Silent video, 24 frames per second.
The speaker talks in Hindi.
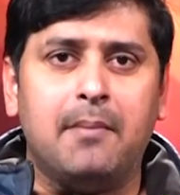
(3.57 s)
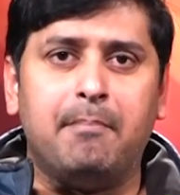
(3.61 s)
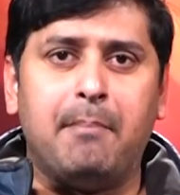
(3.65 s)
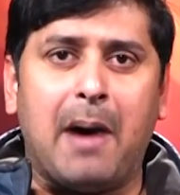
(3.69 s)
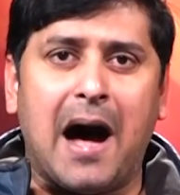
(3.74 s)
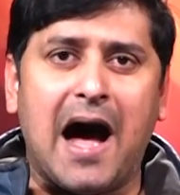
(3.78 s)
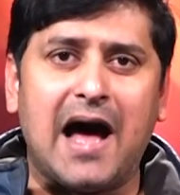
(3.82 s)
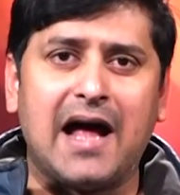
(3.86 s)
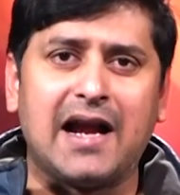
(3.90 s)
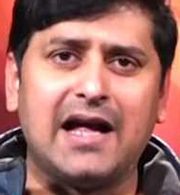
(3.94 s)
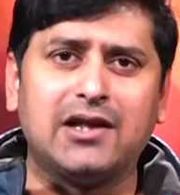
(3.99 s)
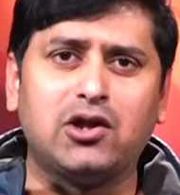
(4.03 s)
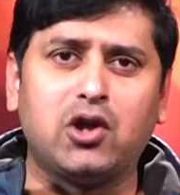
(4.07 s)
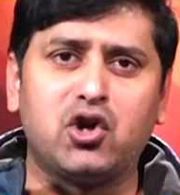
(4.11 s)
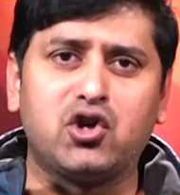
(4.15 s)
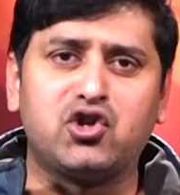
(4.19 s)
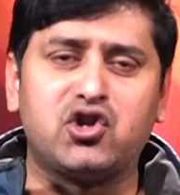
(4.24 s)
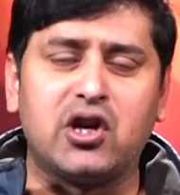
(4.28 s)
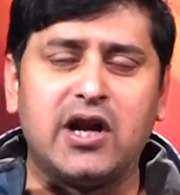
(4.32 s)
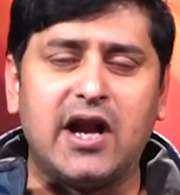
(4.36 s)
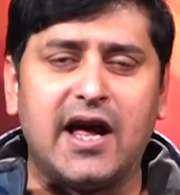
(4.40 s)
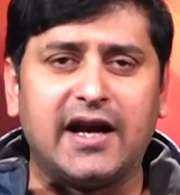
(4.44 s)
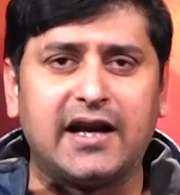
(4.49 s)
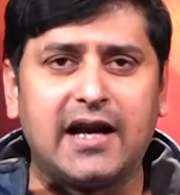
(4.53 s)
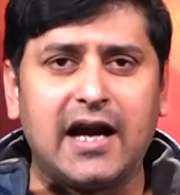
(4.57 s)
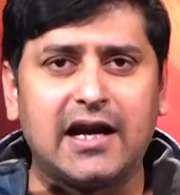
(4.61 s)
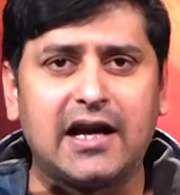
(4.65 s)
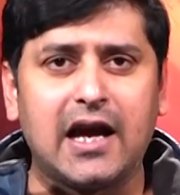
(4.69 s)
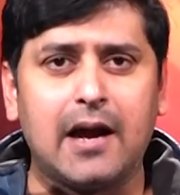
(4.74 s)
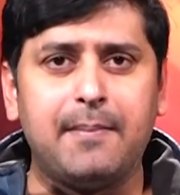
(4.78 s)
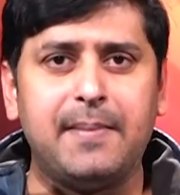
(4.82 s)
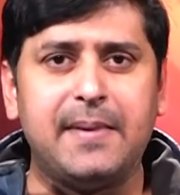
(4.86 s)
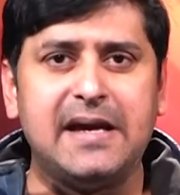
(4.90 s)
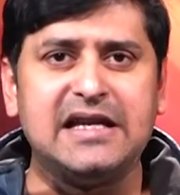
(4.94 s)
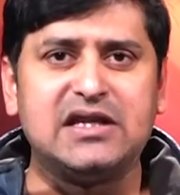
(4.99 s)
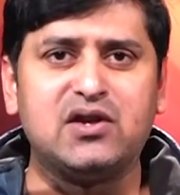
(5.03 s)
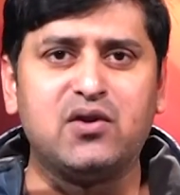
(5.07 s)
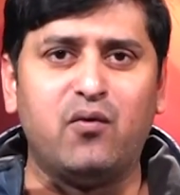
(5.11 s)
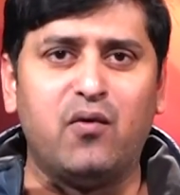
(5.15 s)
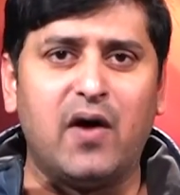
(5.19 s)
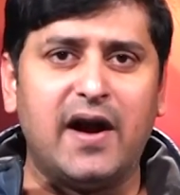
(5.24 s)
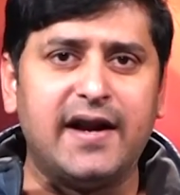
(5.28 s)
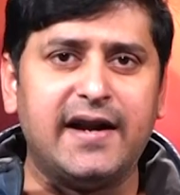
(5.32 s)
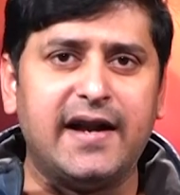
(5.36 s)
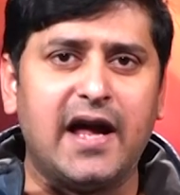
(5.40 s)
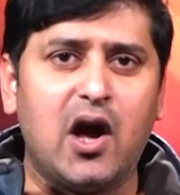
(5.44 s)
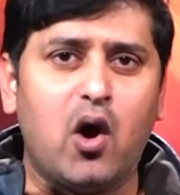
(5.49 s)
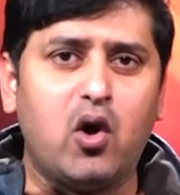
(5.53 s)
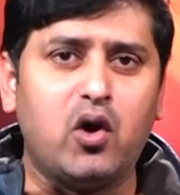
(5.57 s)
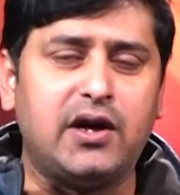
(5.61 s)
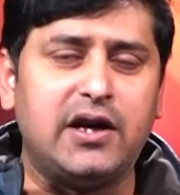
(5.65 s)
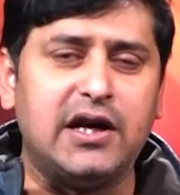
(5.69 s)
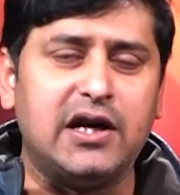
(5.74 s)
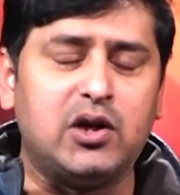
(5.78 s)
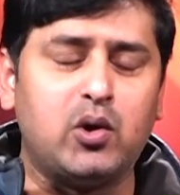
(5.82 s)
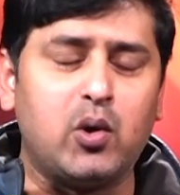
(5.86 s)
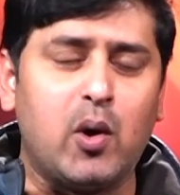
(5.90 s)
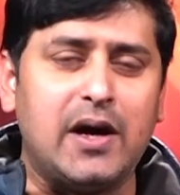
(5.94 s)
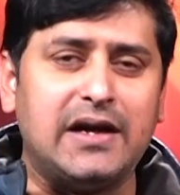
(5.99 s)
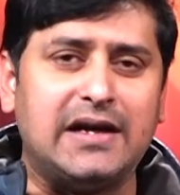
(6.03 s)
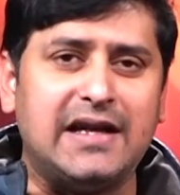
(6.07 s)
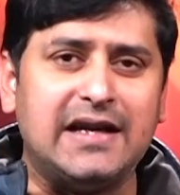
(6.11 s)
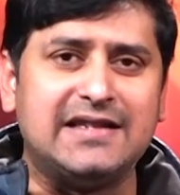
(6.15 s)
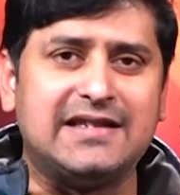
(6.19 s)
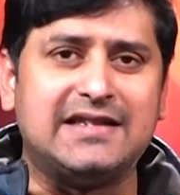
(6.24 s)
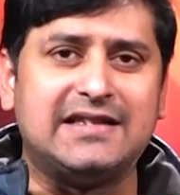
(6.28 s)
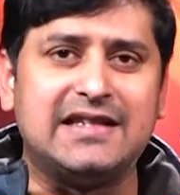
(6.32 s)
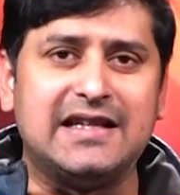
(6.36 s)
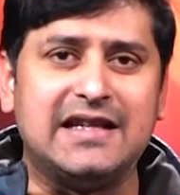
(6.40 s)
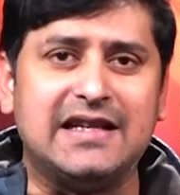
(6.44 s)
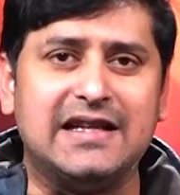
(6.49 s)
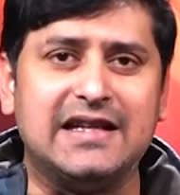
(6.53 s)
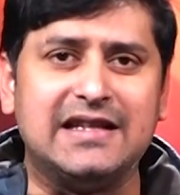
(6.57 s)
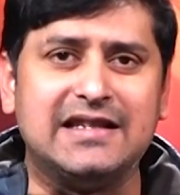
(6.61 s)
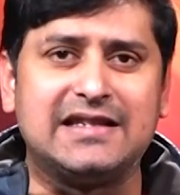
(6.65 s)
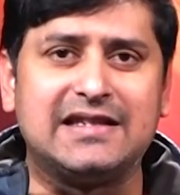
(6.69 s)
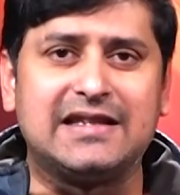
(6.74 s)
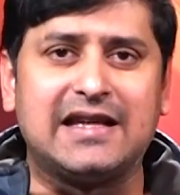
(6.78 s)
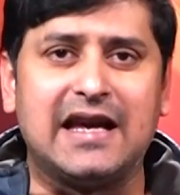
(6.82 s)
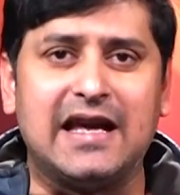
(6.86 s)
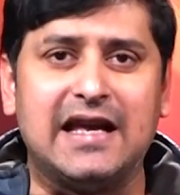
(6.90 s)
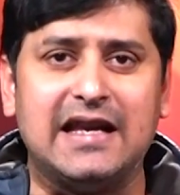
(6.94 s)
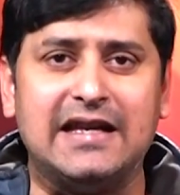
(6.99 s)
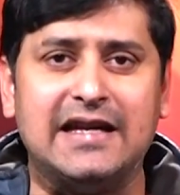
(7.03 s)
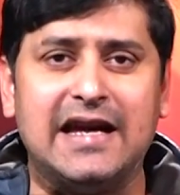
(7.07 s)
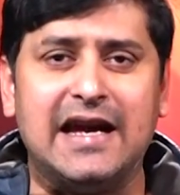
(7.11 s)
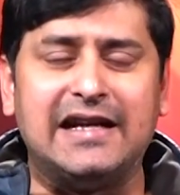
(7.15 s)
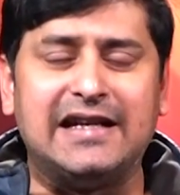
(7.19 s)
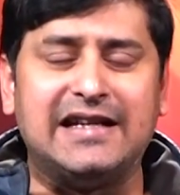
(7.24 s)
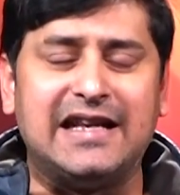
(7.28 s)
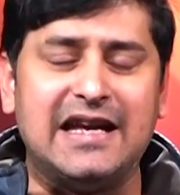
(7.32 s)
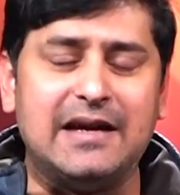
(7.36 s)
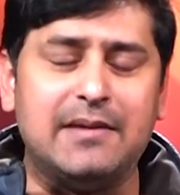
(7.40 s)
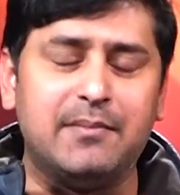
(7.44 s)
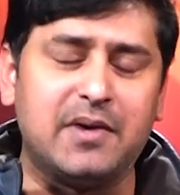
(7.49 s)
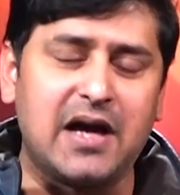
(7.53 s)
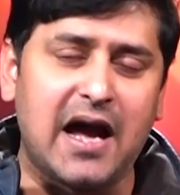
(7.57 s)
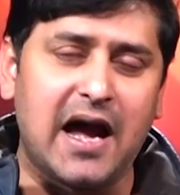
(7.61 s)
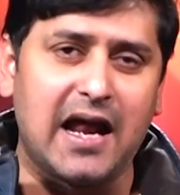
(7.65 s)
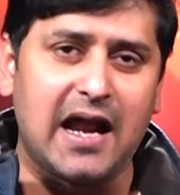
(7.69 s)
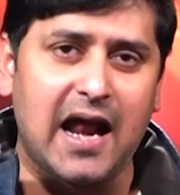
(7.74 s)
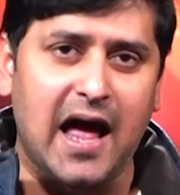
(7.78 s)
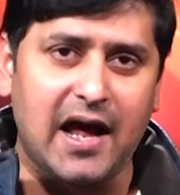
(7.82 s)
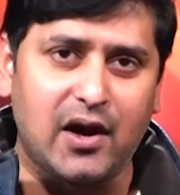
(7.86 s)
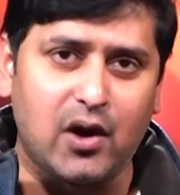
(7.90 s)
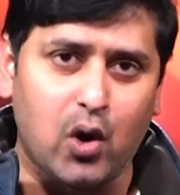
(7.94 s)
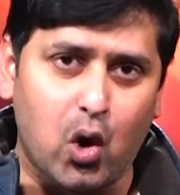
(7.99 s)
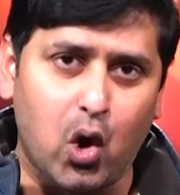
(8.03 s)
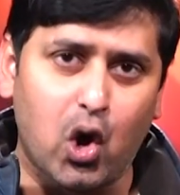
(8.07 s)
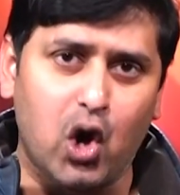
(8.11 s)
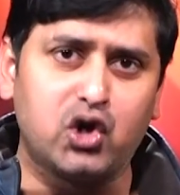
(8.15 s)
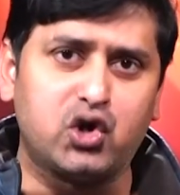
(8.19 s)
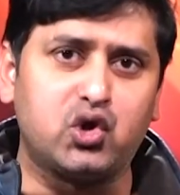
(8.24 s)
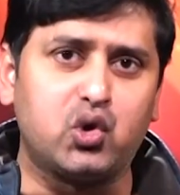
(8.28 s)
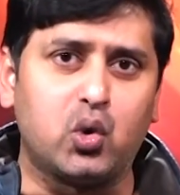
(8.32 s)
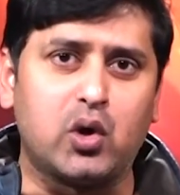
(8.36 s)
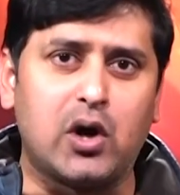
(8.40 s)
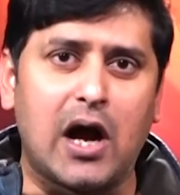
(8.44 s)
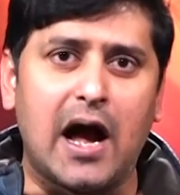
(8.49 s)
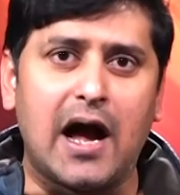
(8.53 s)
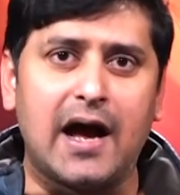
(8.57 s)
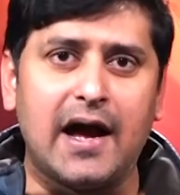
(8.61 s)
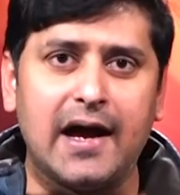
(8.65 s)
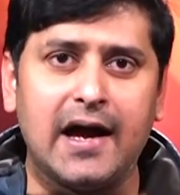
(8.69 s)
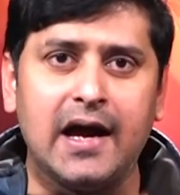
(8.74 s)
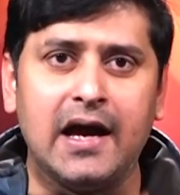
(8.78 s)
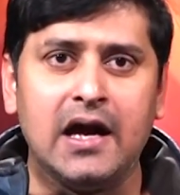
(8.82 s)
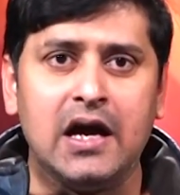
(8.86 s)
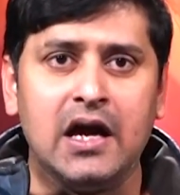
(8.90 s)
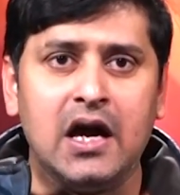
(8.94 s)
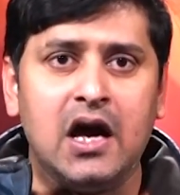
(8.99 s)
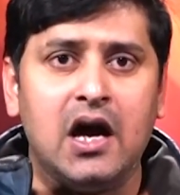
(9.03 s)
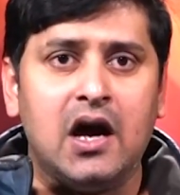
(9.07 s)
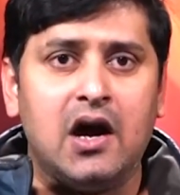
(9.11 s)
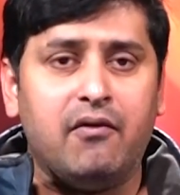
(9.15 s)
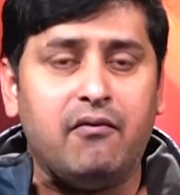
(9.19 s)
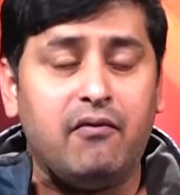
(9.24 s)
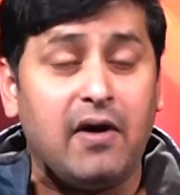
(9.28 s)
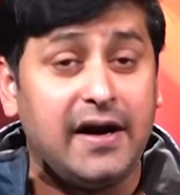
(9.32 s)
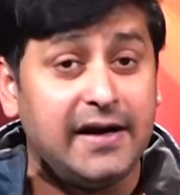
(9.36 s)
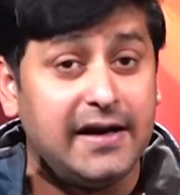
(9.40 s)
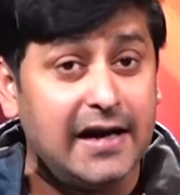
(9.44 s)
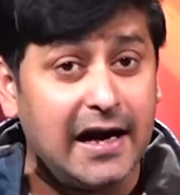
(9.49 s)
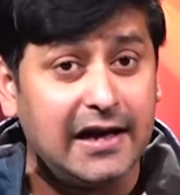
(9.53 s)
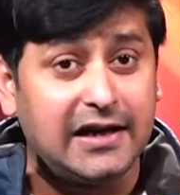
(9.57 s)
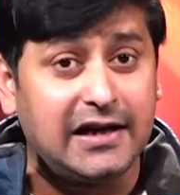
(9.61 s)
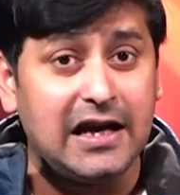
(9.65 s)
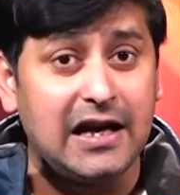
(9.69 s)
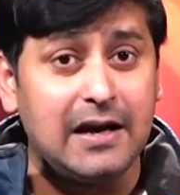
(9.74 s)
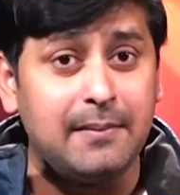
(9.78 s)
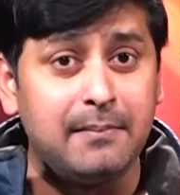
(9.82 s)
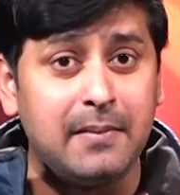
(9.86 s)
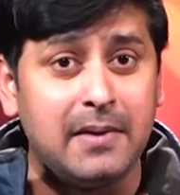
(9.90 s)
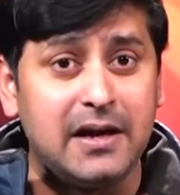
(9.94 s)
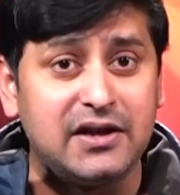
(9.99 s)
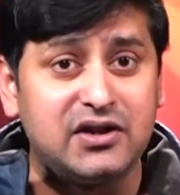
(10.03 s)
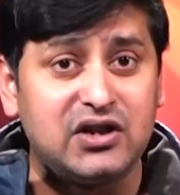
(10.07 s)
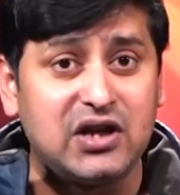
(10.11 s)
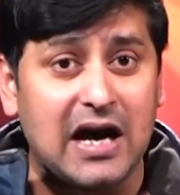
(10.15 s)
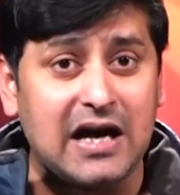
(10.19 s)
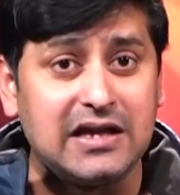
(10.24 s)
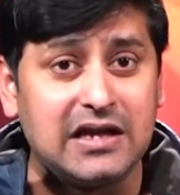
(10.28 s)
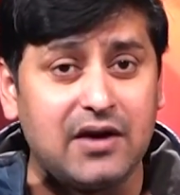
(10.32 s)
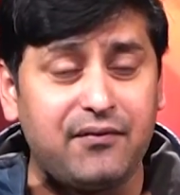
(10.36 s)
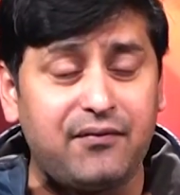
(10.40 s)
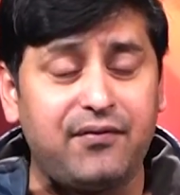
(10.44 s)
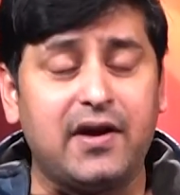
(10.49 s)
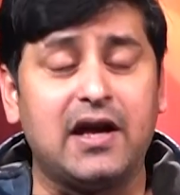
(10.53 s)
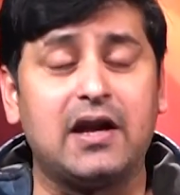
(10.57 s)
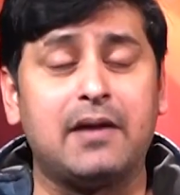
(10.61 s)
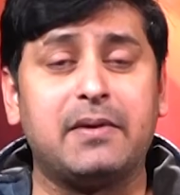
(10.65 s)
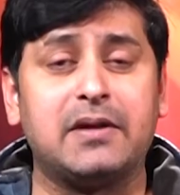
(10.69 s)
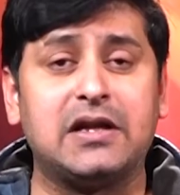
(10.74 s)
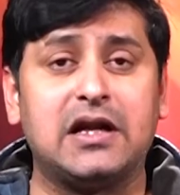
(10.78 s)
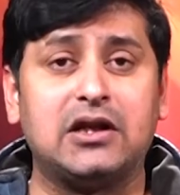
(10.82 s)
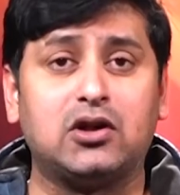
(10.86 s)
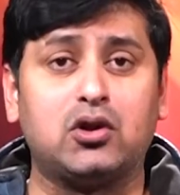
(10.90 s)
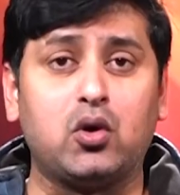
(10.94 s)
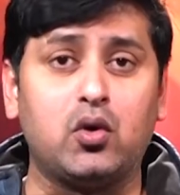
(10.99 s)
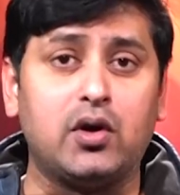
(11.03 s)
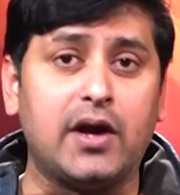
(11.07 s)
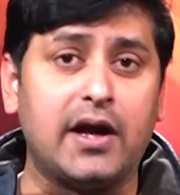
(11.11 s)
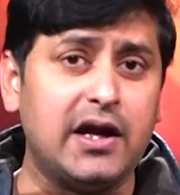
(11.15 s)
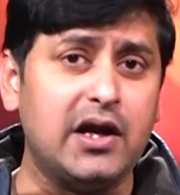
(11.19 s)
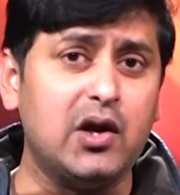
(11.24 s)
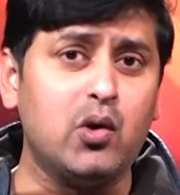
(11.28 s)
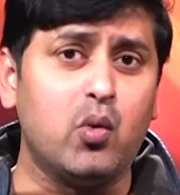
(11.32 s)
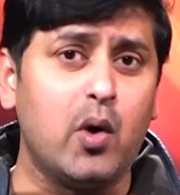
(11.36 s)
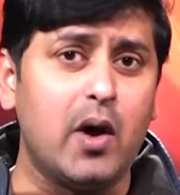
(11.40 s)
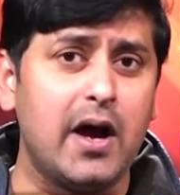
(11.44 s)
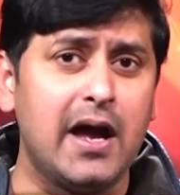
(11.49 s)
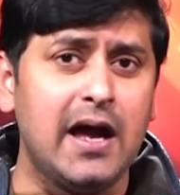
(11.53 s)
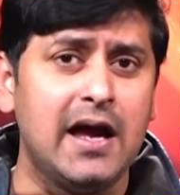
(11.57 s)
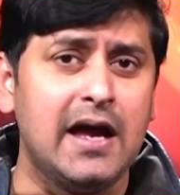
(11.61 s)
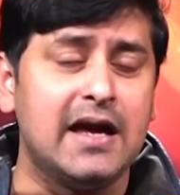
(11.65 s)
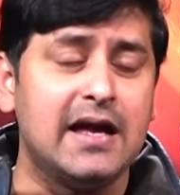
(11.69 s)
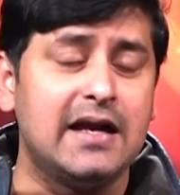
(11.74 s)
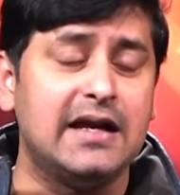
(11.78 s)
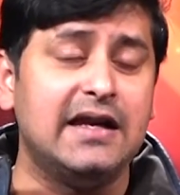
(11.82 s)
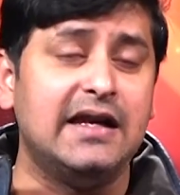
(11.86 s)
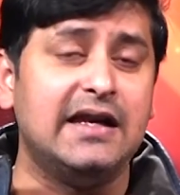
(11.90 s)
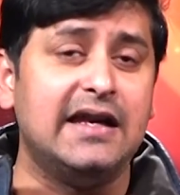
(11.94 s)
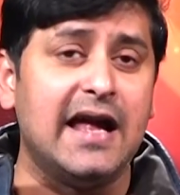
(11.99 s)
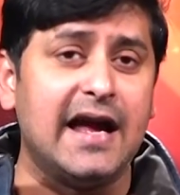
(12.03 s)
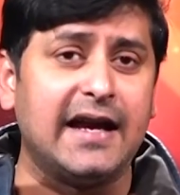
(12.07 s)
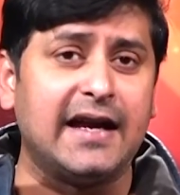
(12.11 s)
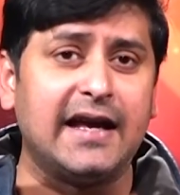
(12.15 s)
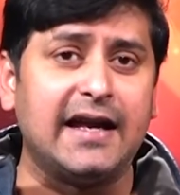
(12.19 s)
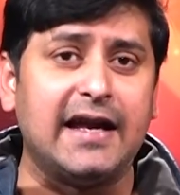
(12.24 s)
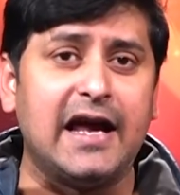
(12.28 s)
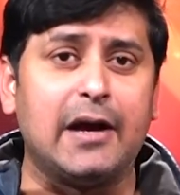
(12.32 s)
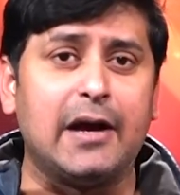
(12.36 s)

भारत और श्रीलंका के बीच वनडे और टी ट्वेंटी सीरीज के लिए टीम का ऐलान हो चुका है वनडे टीम में ज्यादा फेरबदल तो नहीं हुए लेकिन